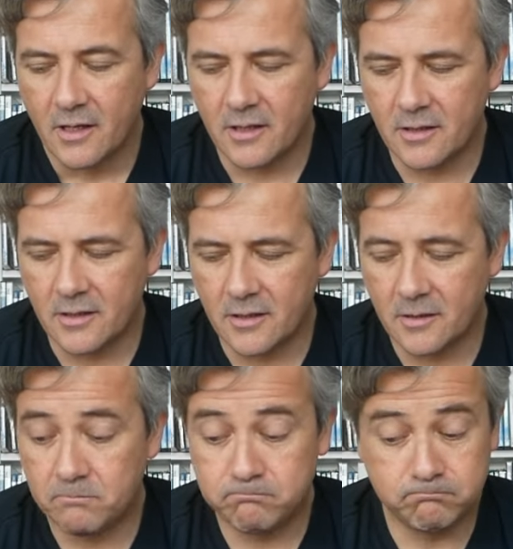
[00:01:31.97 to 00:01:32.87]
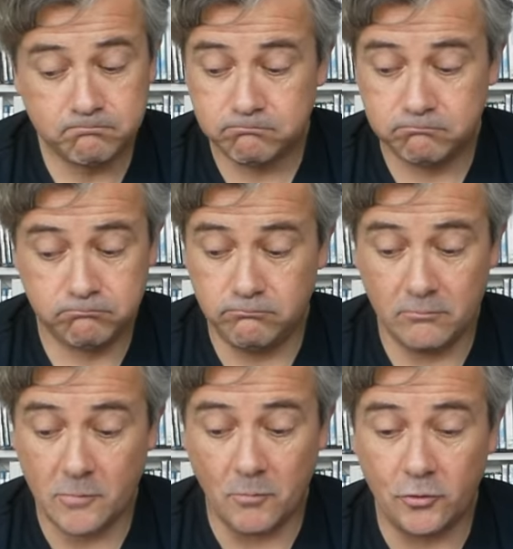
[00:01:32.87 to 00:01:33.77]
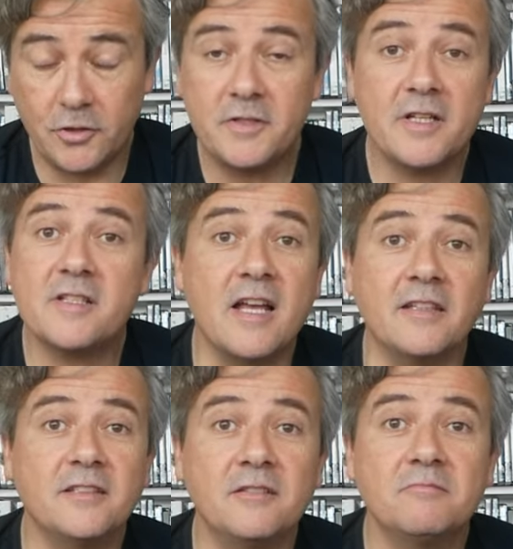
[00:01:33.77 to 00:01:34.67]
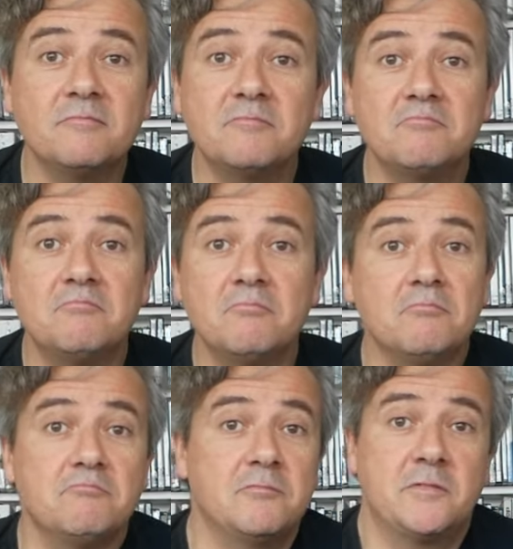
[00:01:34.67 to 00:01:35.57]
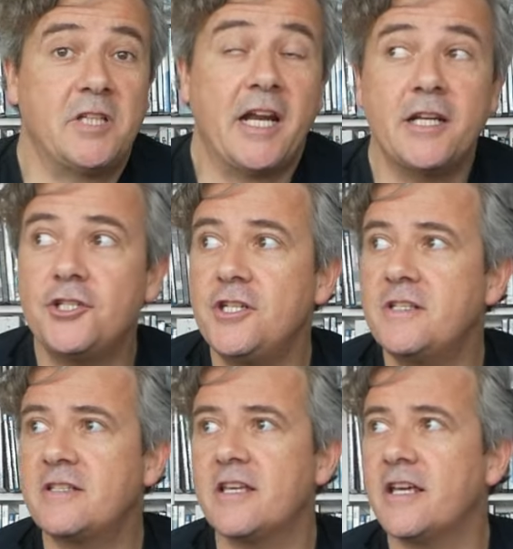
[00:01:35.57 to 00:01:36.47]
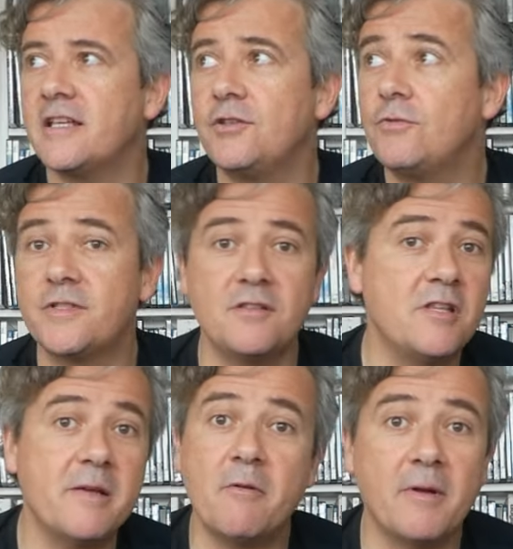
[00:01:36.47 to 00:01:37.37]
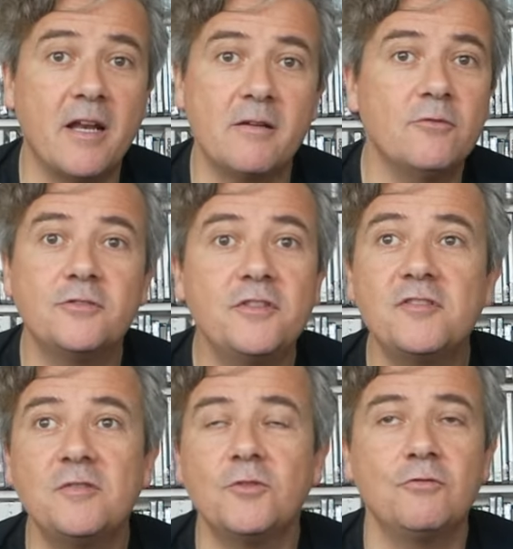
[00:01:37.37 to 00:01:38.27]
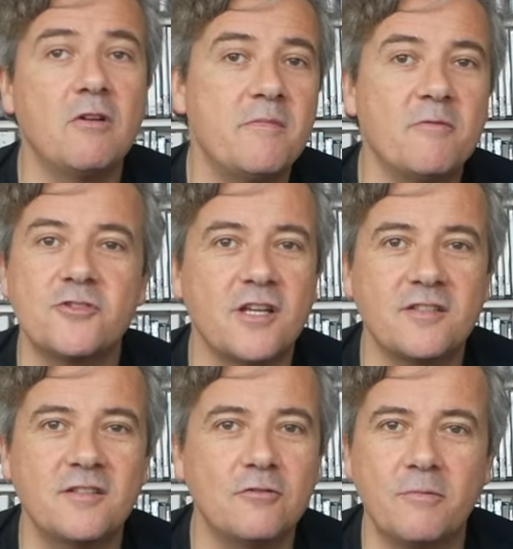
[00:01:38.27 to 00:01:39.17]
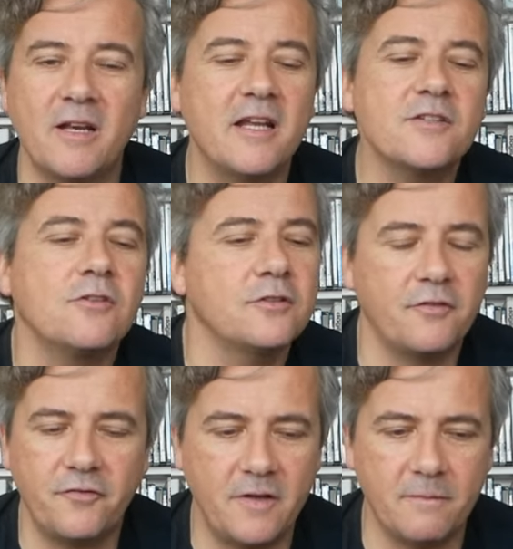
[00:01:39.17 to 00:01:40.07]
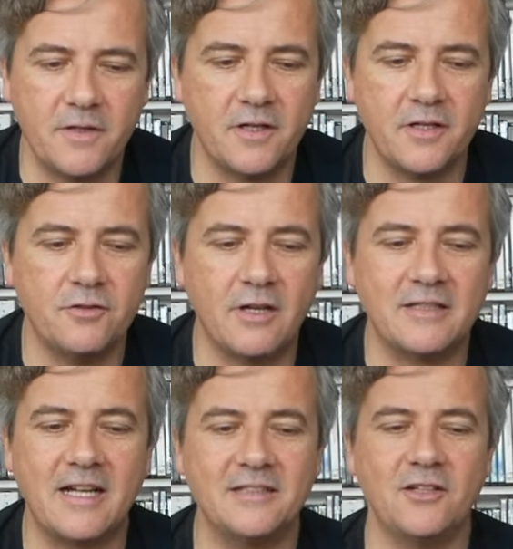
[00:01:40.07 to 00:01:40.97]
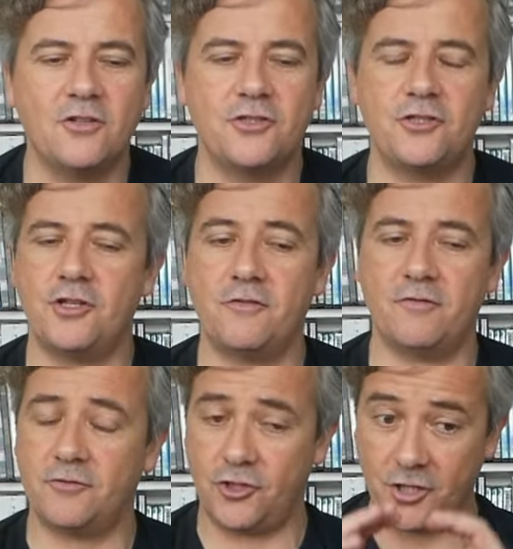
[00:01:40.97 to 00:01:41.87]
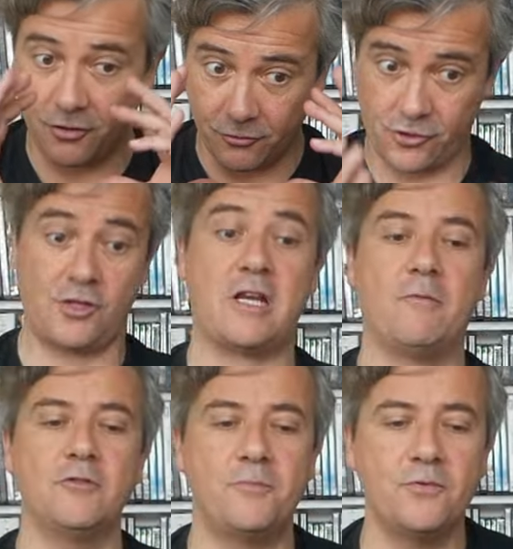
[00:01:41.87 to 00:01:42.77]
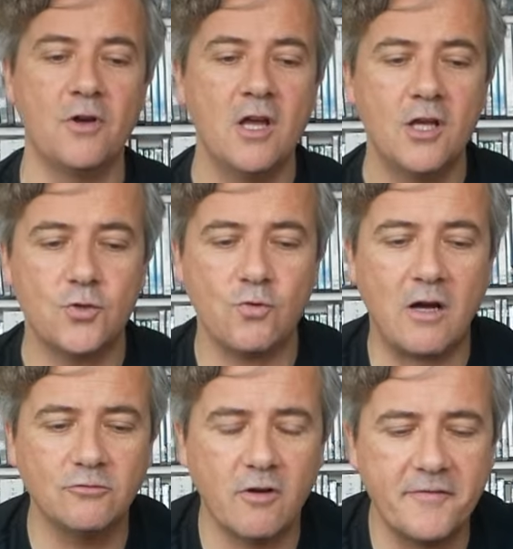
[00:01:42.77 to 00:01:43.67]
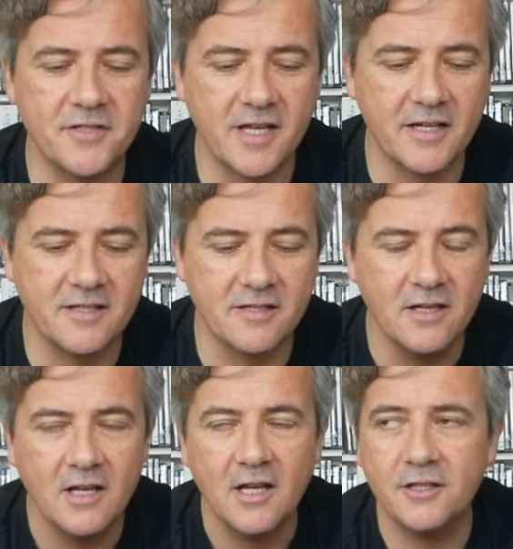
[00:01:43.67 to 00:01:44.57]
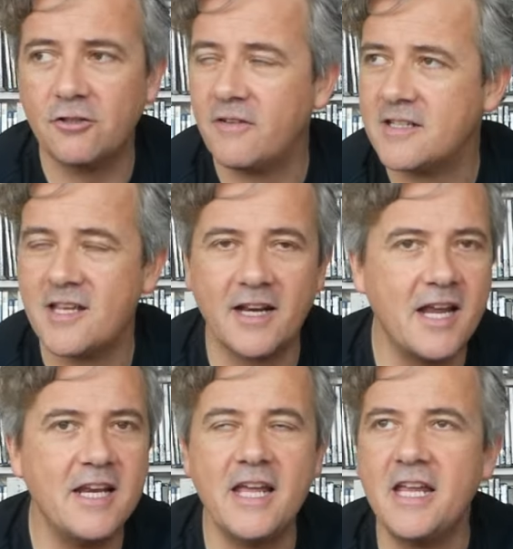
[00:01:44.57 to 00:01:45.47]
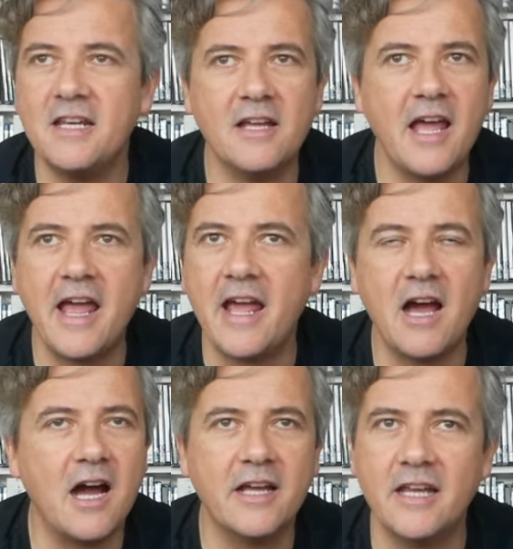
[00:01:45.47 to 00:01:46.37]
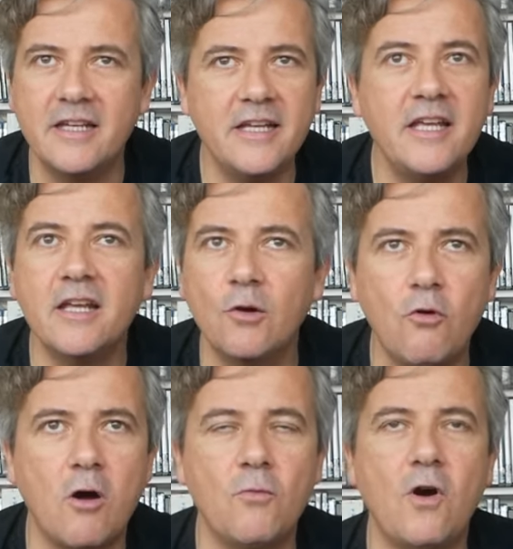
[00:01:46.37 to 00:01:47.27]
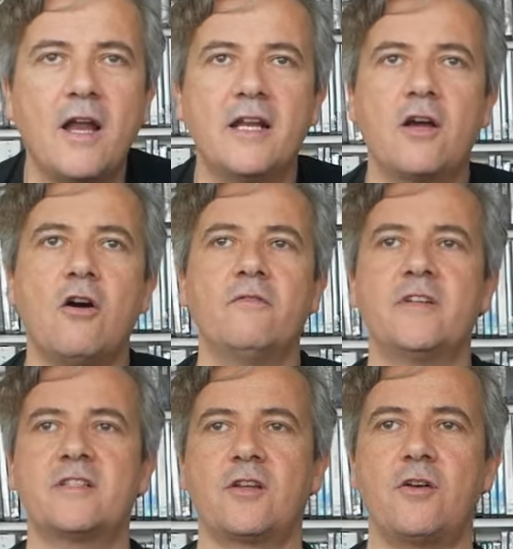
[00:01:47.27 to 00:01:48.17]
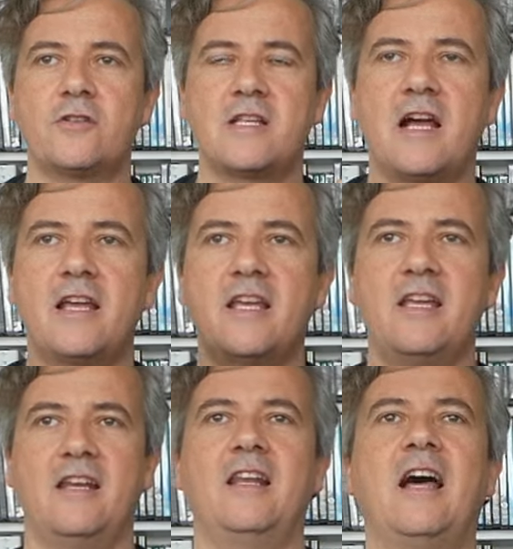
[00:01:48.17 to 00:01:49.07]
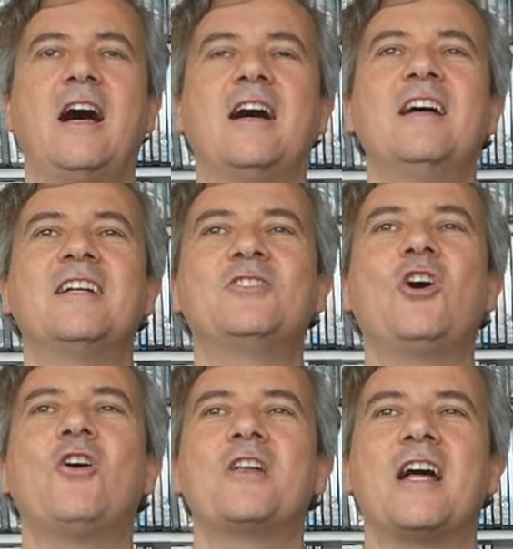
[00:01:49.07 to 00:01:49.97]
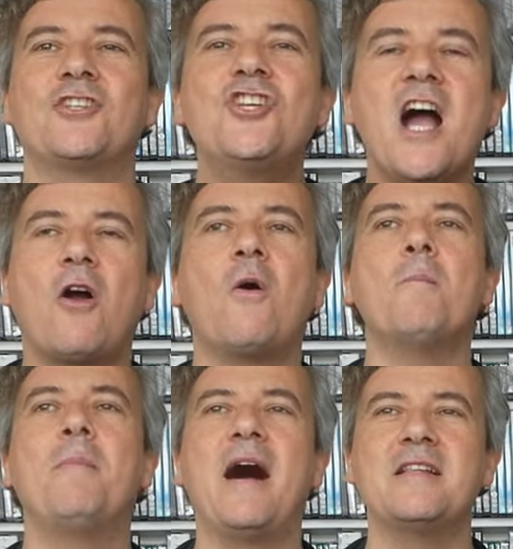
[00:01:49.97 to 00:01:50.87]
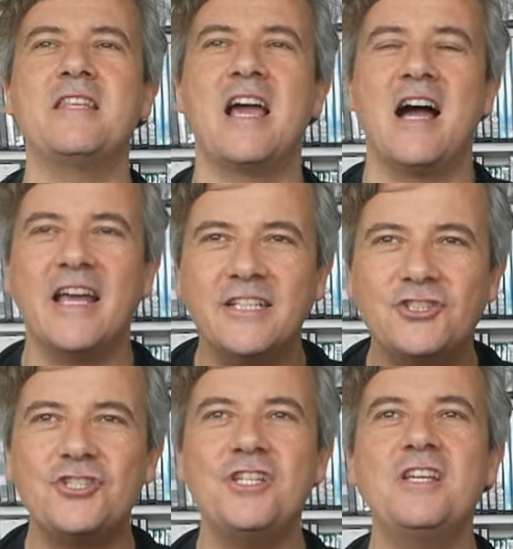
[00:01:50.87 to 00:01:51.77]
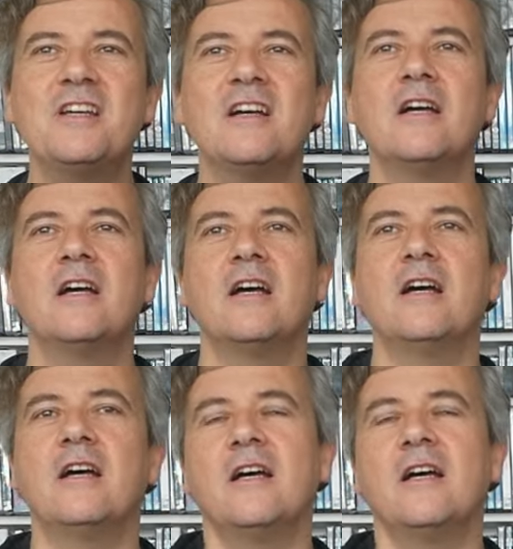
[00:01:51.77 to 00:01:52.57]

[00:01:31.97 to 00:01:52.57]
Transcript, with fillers: Eh, molto interessanti. Tre registe di cui sentiremo parlare moltissimo, di cui abbiamo già sentito parlare, sono tre film idolatrati. Oggi ci, ci concentriamo di più su Auto F Sex. Ritrovarsi a Rai Lane è anche lì l'uomo alle Converse rosa e la donna ci accompagna e ci eh,